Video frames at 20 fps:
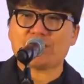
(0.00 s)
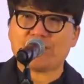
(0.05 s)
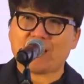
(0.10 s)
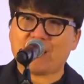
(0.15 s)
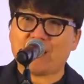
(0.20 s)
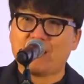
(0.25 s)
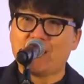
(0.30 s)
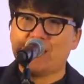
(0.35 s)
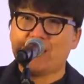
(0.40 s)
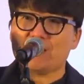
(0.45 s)

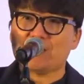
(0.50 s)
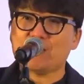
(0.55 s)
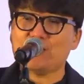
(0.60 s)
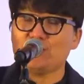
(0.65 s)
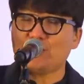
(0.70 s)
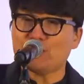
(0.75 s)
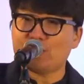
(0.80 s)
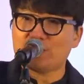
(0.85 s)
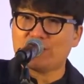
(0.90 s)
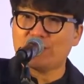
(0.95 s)
제가
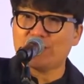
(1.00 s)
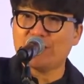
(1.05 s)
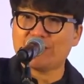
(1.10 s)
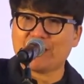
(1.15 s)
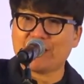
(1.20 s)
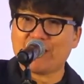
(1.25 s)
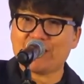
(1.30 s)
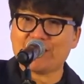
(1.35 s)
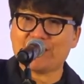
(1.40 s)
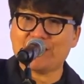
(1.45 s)
신호를
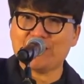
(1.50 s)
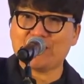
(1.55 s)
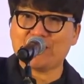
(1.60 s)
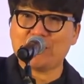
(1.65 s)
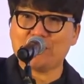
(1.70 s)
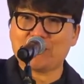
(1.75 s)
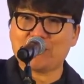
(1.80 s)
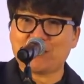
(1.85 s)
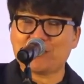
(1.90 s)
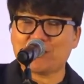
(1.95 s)
드릴 때 찢는
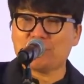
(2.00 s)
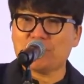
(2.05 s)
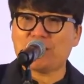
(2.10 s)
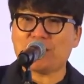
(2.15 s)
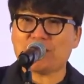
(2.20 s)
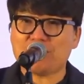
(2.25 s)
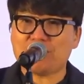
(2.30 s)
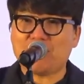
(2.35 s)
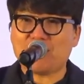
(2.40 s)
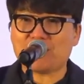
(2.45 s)
겁니다. 지금
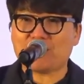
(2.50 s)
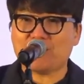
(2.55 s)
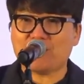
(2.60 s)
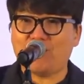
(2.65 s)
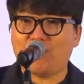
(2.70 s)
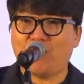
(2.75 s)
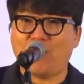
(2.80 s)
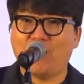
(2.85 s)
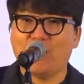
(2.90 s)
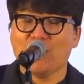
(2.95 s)
찢지
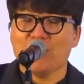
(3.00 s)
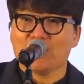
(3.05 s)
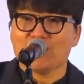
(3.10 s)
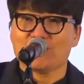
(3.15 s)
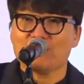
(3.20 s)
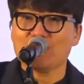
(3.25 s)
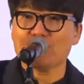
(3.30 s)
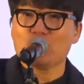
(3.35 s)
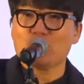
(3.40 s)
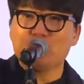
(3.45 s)
마시고
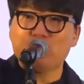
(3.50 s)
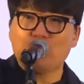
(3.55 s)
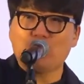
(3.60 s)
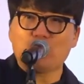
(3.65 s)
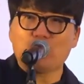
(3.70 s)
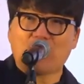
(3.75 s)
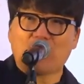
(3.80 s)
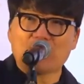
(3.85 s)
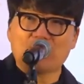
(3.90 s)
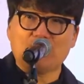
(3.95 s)
지금은
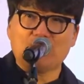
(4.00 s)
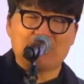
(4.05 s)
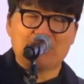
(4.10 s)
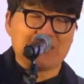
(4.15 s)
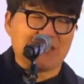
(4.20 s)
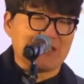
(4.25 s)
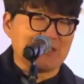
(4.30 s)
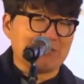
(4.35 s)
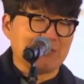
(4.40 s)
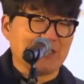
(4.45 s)
구호를 같이
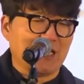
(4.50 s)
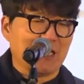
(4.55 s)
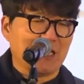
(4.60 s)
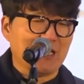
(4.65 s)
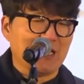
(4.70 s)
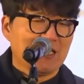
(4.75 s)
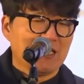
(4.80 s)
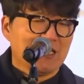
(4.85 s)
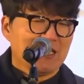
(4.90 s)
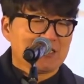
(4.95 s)

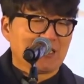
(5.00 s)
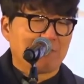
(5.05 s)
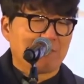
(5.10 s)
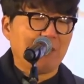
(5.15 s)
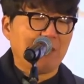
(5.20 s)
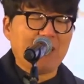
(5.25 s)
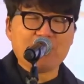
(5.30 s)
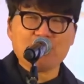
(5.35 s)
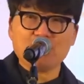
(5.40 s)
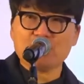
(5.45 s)
외치겠습니다. 자,
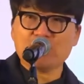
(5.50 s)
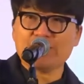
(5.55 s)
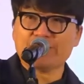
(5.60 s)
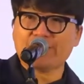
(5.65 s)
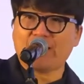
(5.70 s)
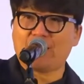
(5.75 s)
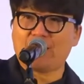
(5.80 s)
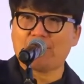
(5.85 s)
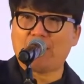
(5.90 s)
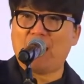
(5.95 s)
패륜
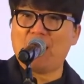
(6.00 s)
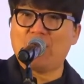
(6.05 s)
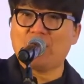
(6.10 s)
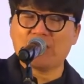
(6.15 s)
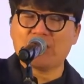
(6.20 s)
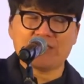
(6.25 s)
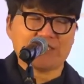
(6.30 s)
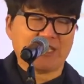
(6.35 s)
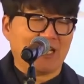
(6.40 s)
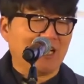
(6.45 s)
일당,
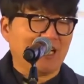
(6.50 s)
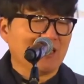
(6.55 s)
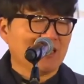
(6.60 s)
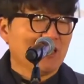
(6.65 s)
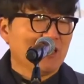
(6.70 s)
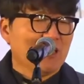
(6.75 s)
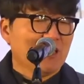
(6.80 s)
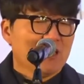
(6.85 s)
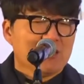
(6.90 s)
망언 일당.